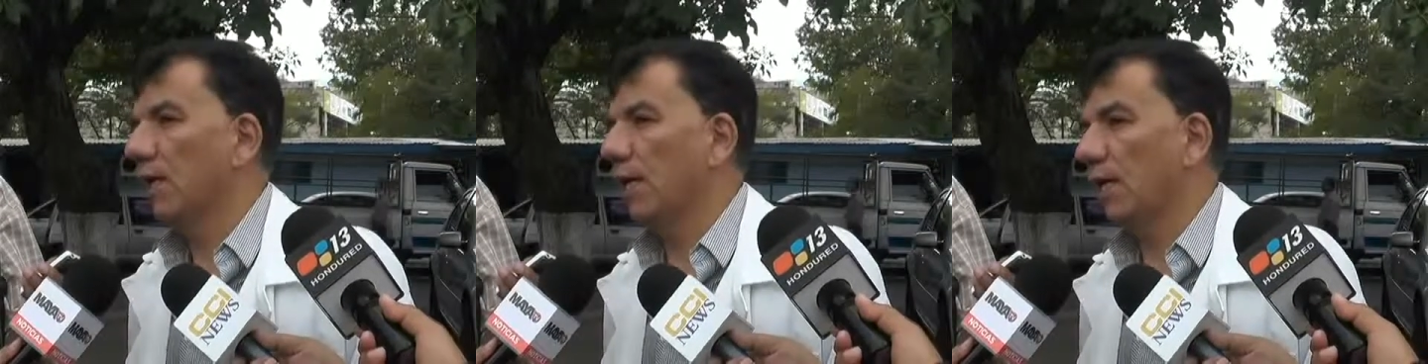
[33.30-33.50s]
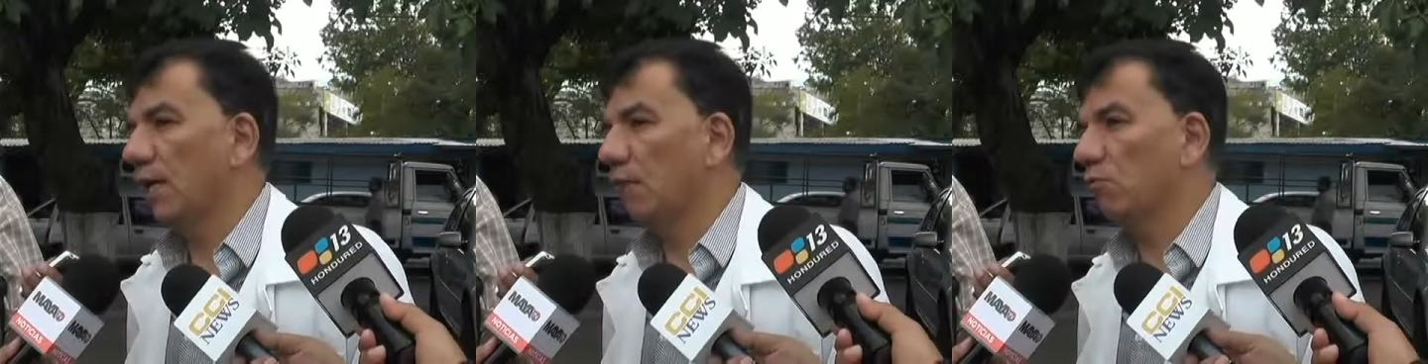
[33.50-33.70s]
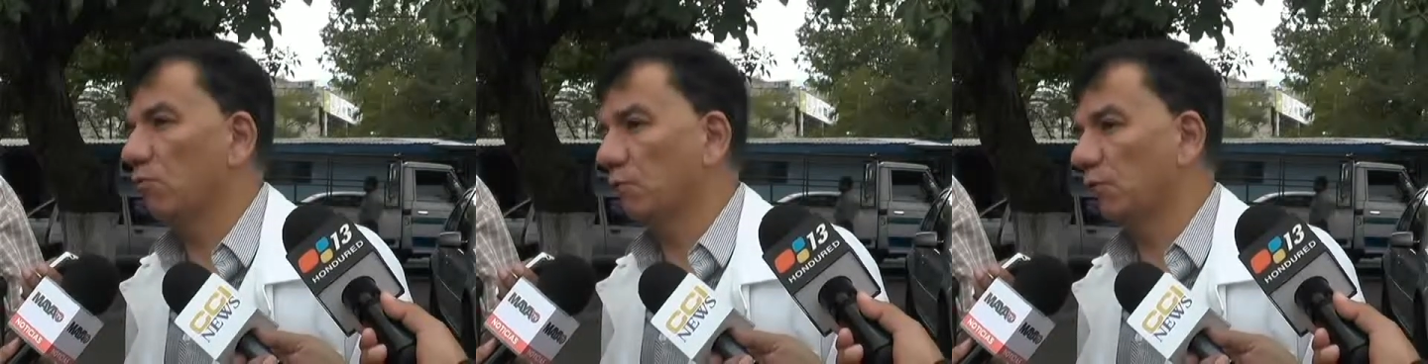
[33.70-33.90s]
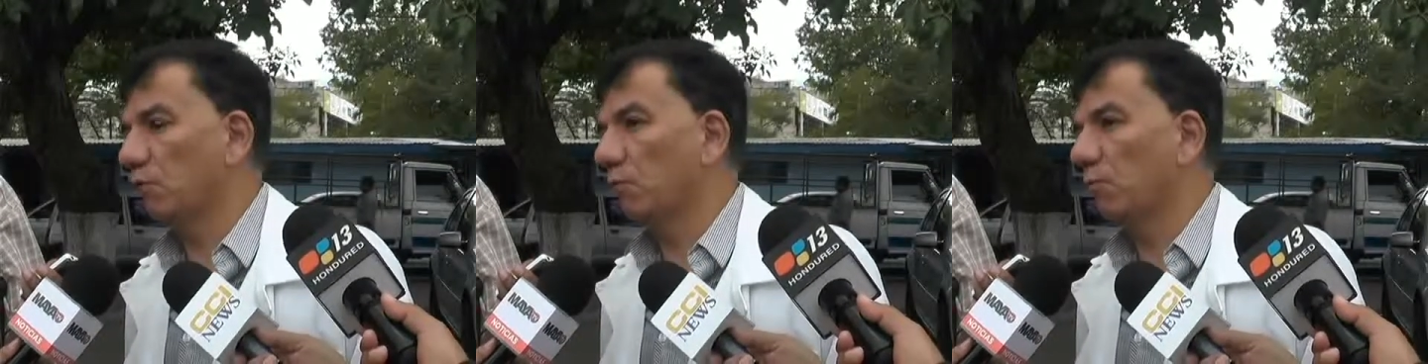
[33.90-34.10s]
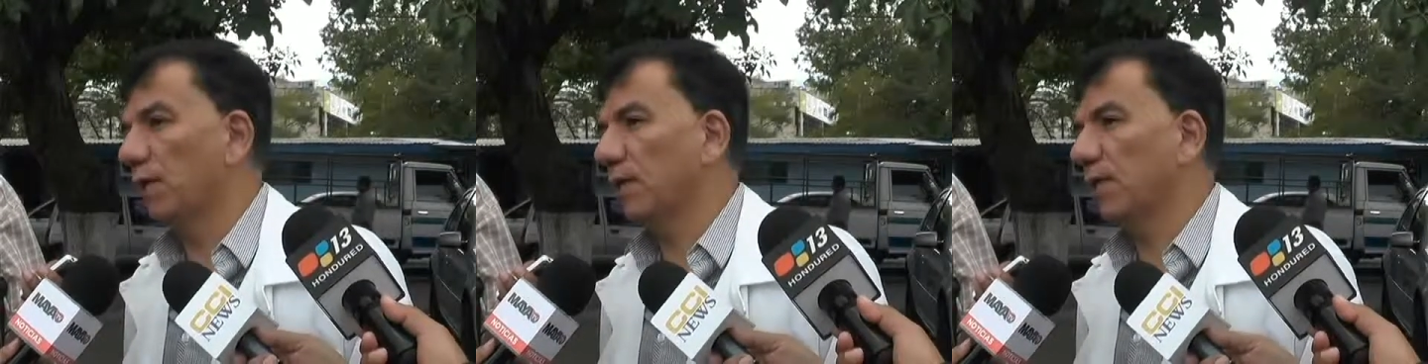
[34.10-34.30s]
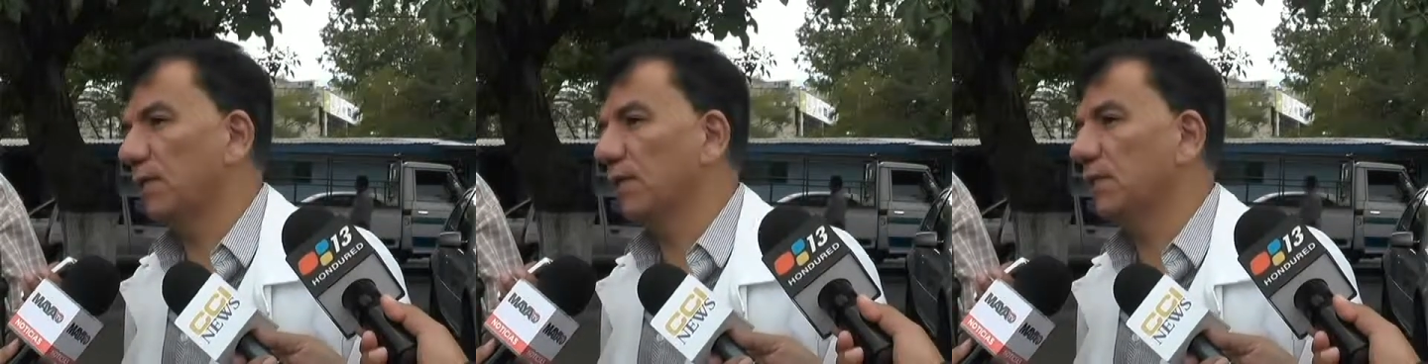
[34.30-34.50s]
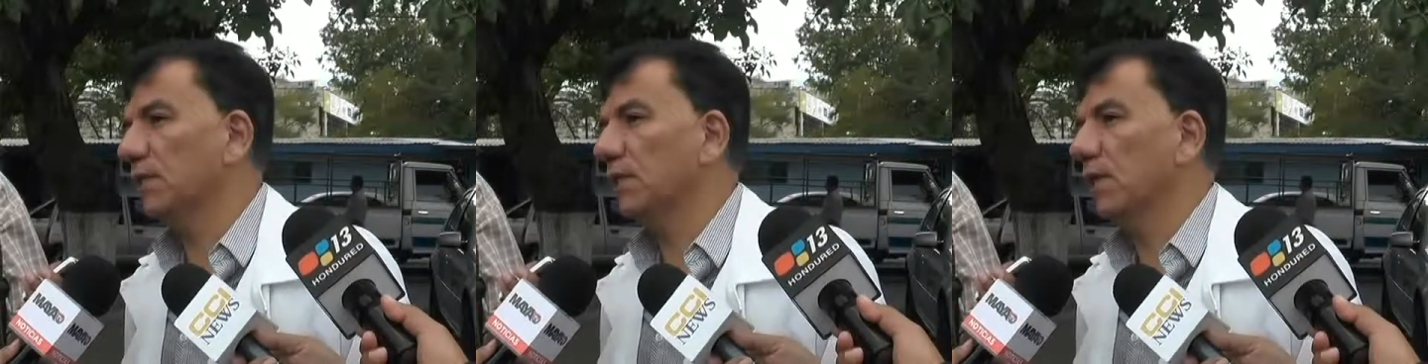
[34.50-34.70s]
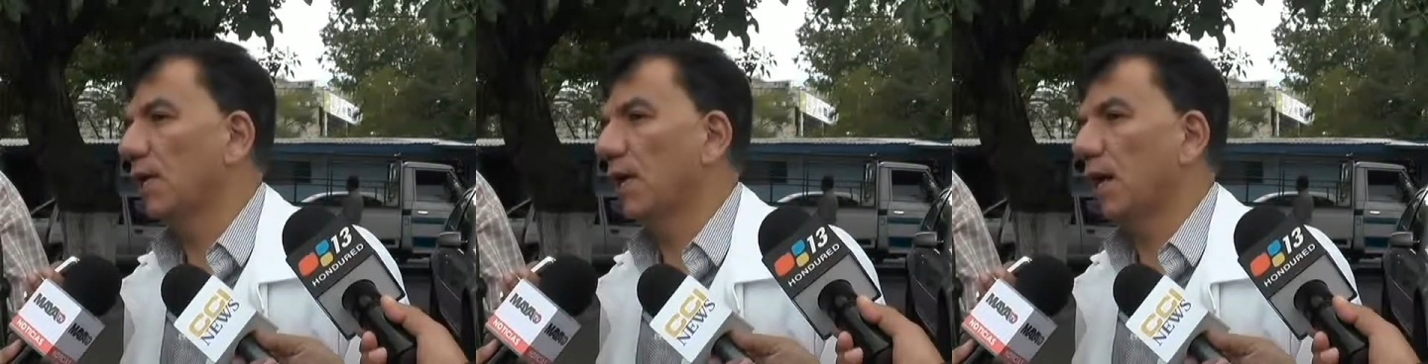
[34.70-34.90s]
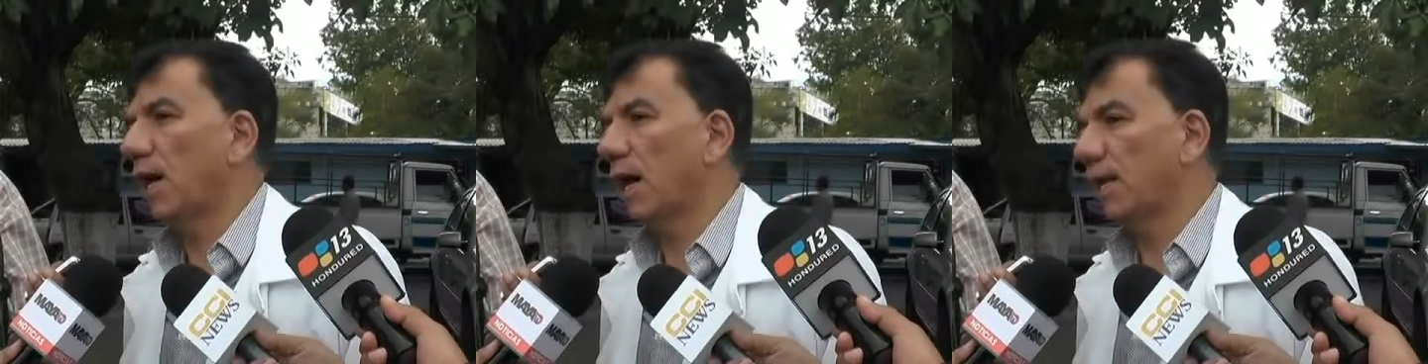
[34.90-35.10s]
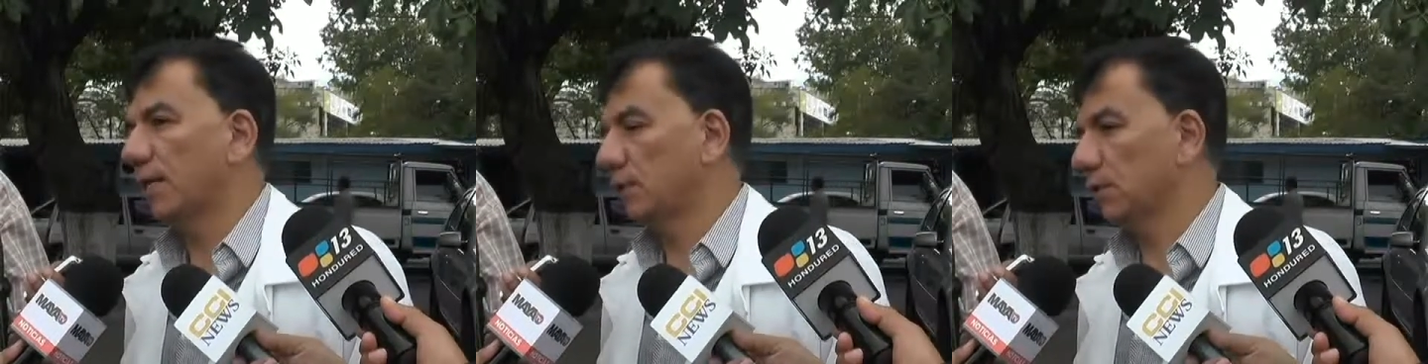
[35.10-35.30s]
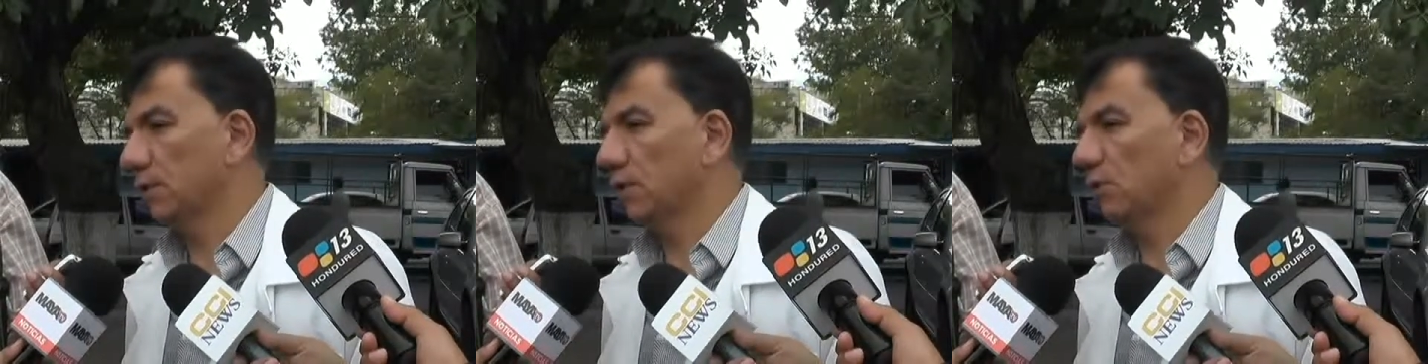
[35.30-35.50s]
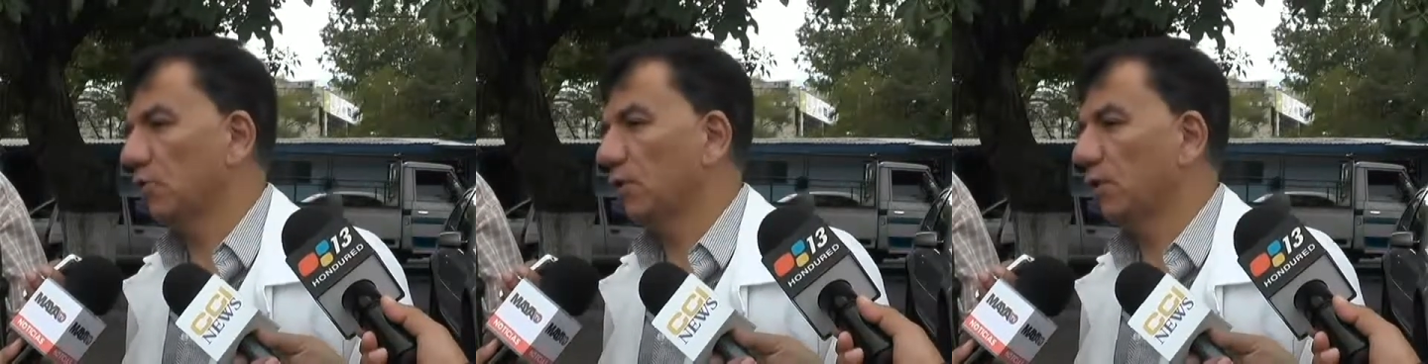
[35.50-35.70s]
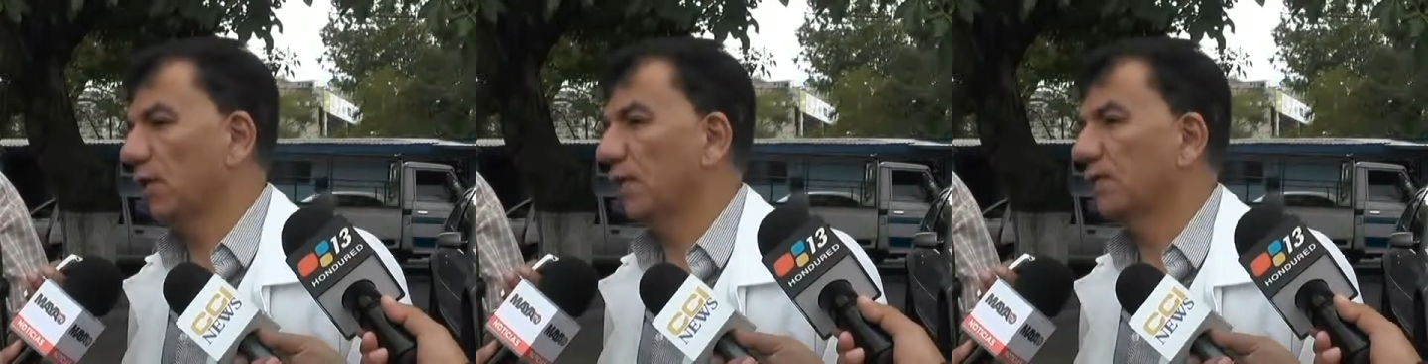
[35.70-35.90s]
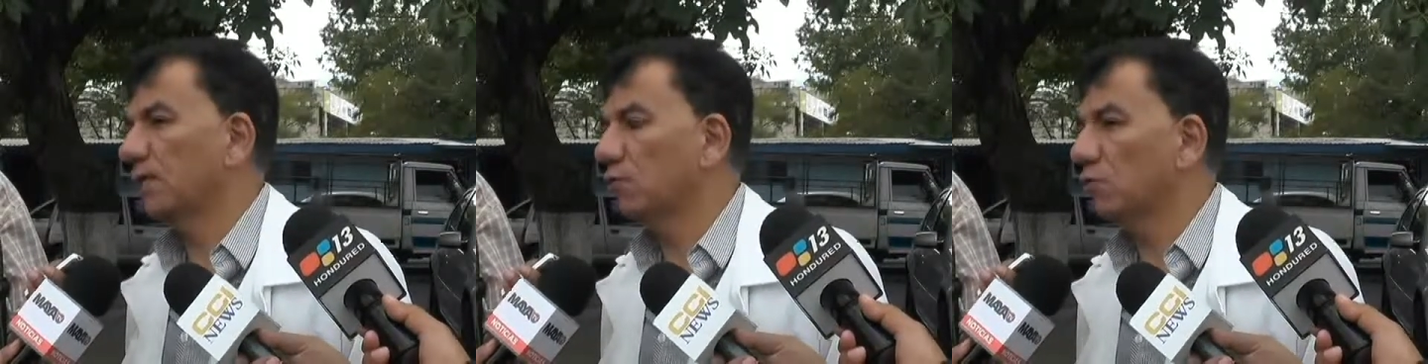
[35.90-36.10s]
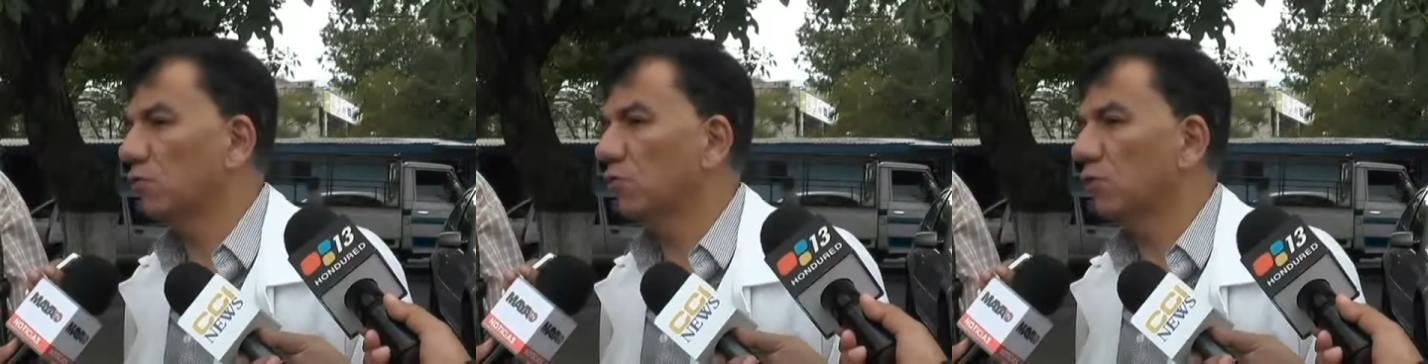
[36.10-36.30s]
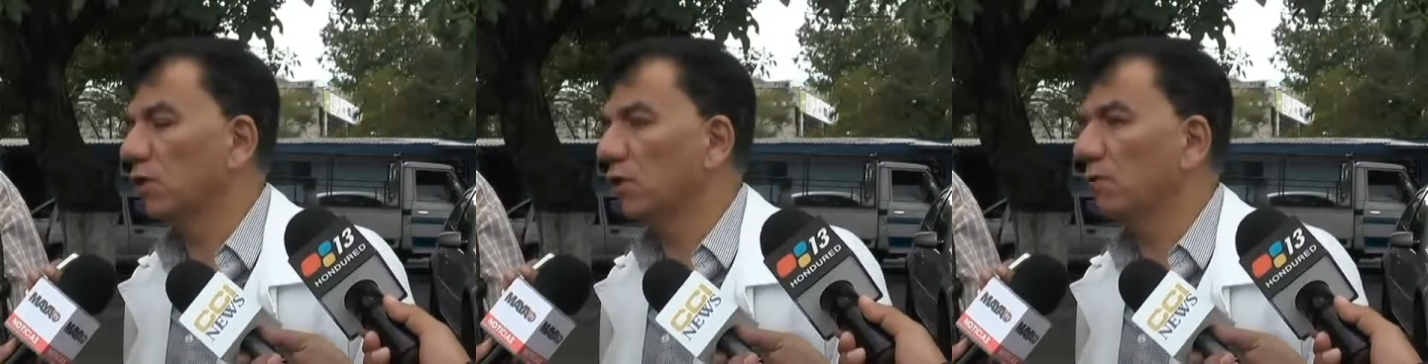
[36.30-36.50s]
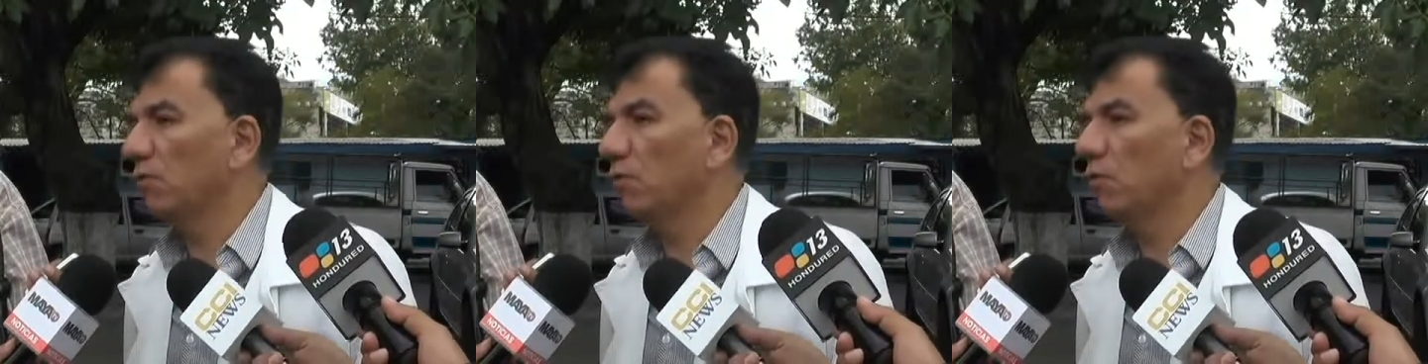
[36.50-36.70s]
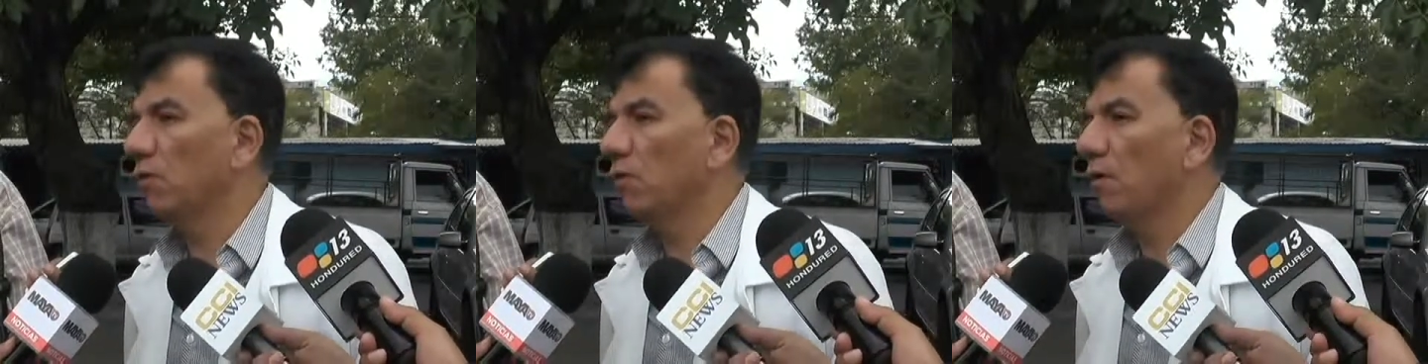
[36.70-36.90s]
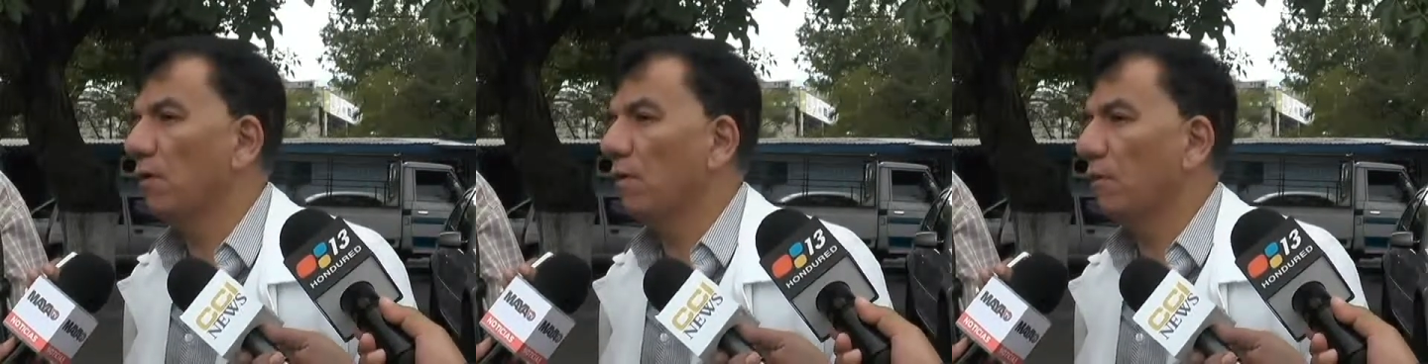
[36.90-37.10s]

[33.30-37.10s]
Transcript: en nuestro país. Ha existido desde hace mucho tiempo,